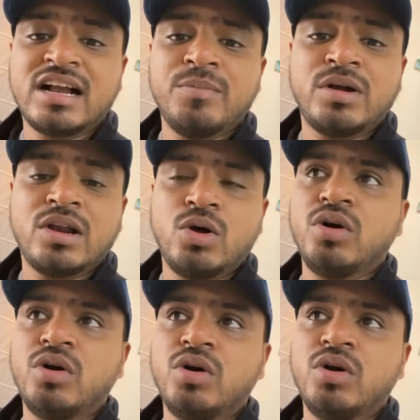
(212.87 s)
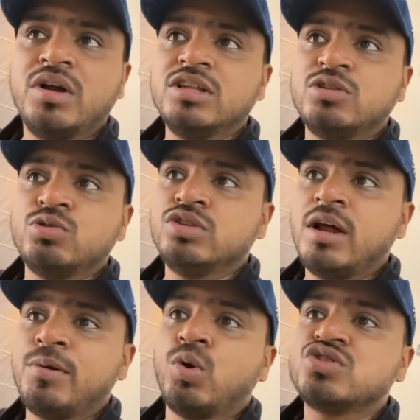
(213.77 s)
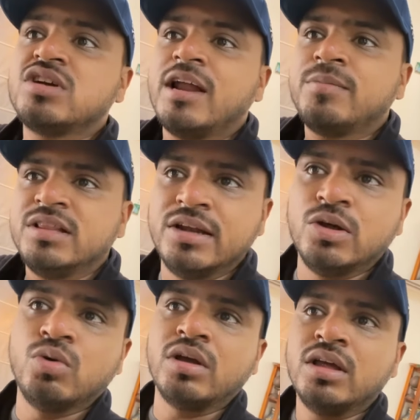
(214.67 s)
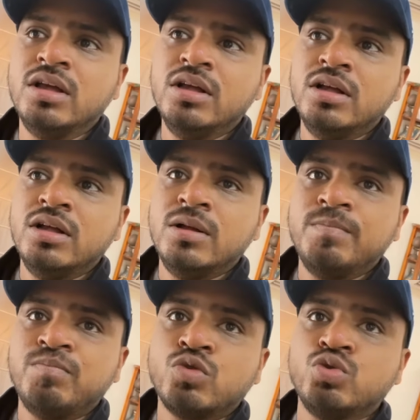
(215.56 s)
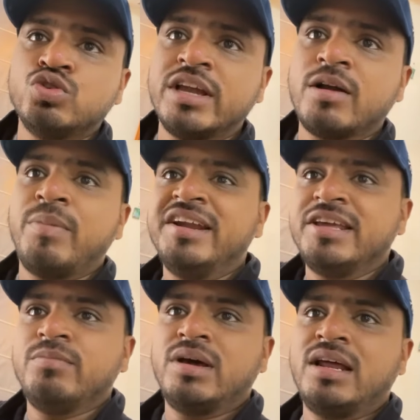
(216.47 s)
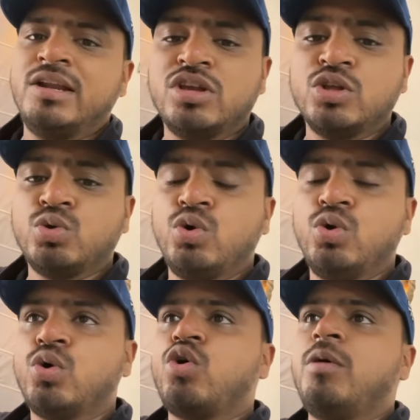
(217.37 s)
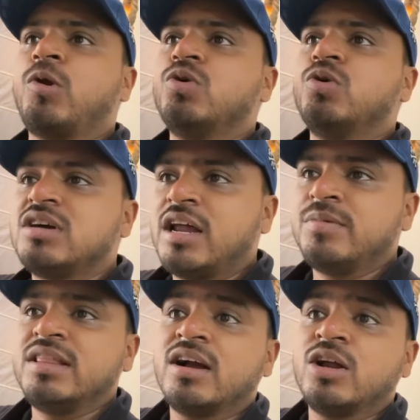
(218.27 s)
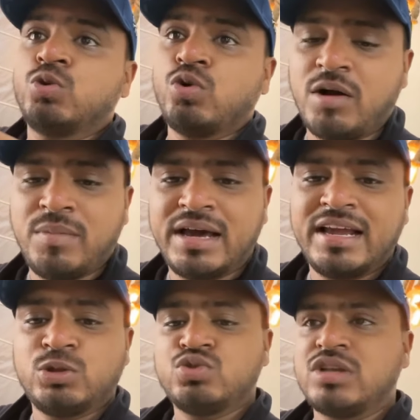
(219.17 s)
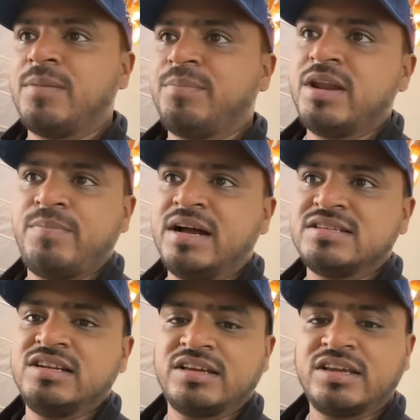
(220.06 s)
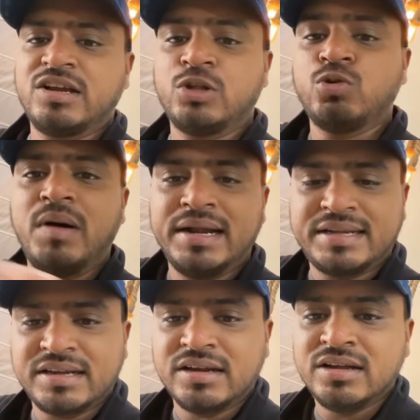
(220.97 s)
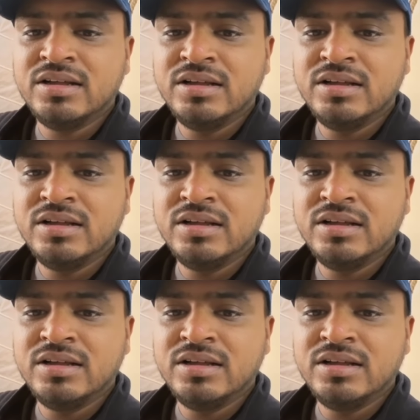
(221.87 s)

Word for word: ऐसा काम करना होगा कि तुझे अब रोज़गार भी देने होंगे तुझे एक बड़ी टीम बनानी होगी कि तू लोगों को अब रोज़गार भी दे अगर तू कमा रहा है तू सारा अपने पास नहीं रखेगा तू बांटेगा